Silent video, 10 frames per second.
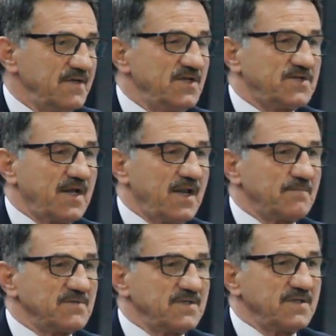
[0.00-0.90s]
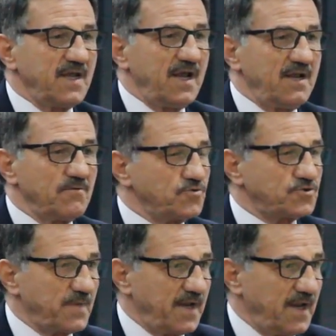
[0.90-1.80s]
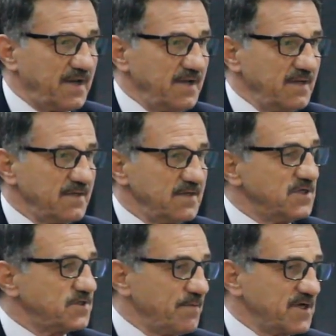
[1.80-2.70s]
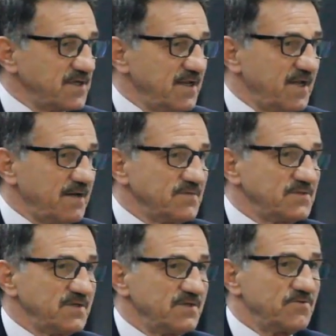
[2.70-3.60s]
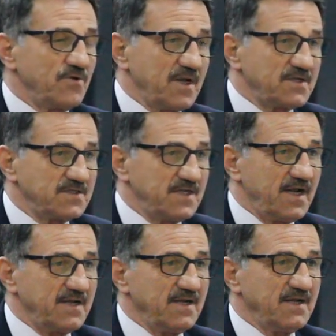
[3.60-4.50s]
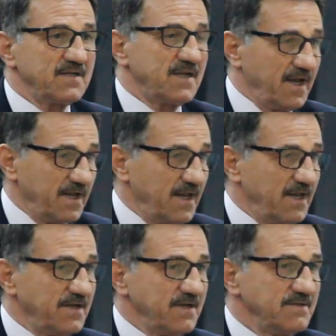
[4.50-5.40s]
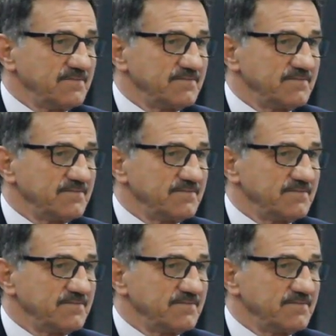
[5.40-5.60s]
ilçelerimizin değerli uç beyleri, ilçe başkanlarımız, yöneticileri, delegeleri,